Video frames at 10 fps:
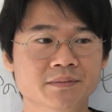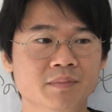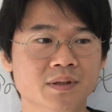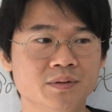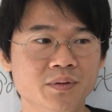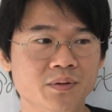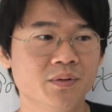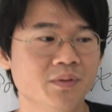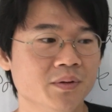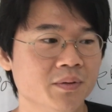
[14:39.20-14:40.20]
まあ、そういうの
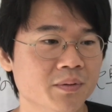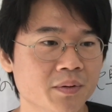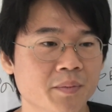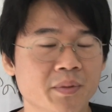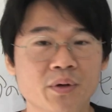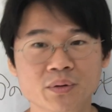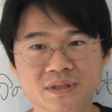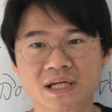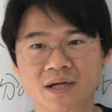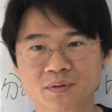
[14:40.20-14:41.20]
を、教
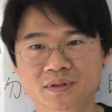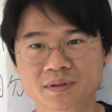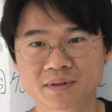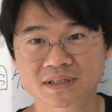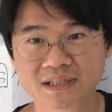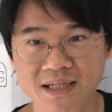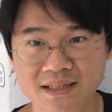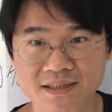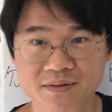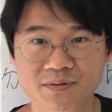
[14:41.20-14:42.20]
師側としては好きなん
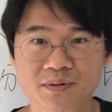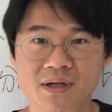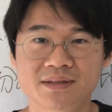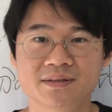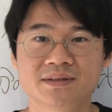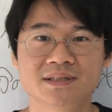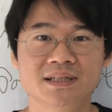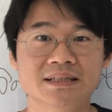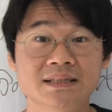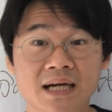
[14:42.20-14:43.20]
ですけど、そういう学生は好き
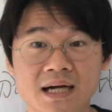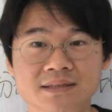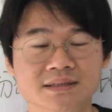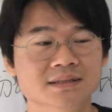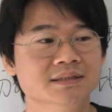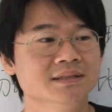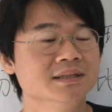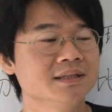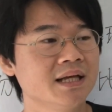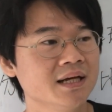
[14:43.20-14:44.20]
ですが、
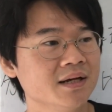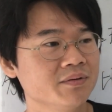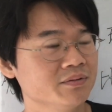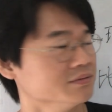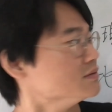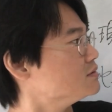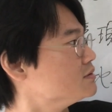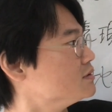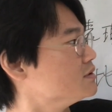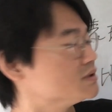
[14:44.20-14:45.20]
て、あの、
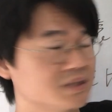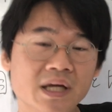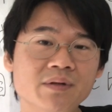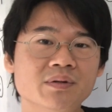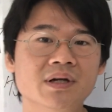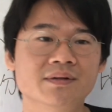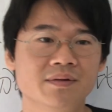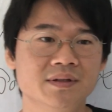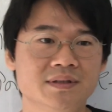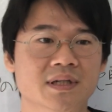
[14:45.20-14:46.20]
試験となる
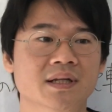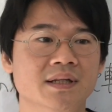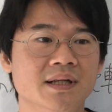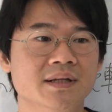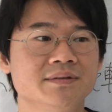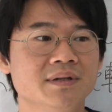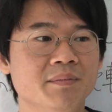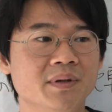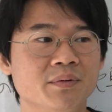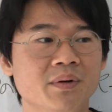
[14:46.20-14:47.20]
とですね、点数はあ
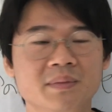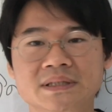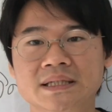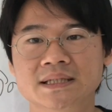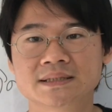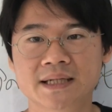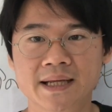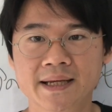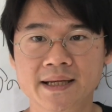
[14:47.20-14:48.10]
んま取れませんでしたね。